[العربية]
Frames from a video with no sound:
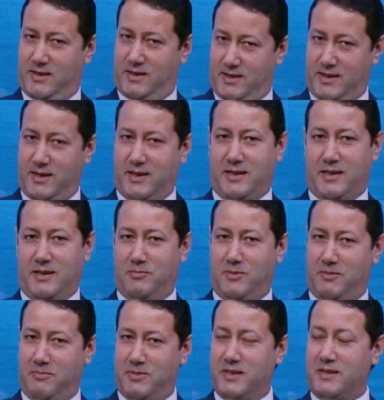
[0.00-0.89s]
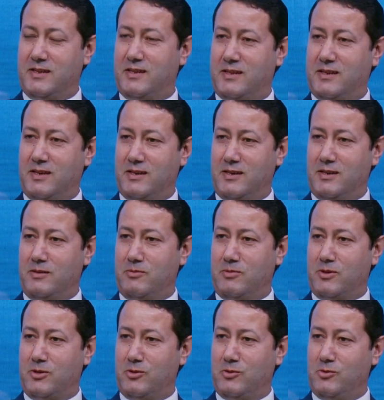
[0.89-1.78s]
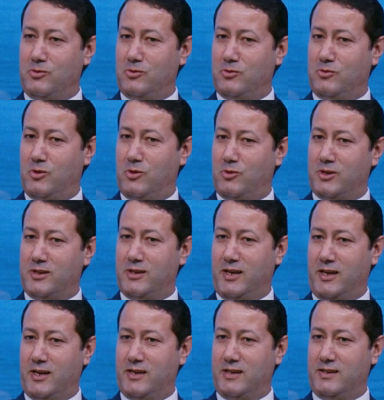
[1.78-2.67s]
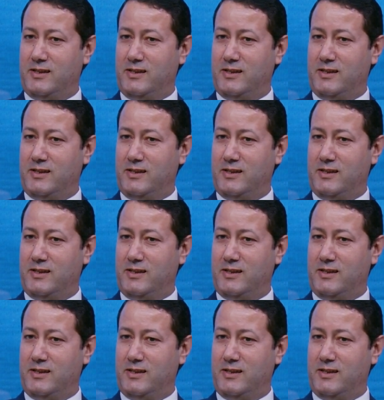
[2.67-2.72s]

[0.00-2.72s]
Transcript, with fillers: آه، اكمل بس التهنئه برضو واوضح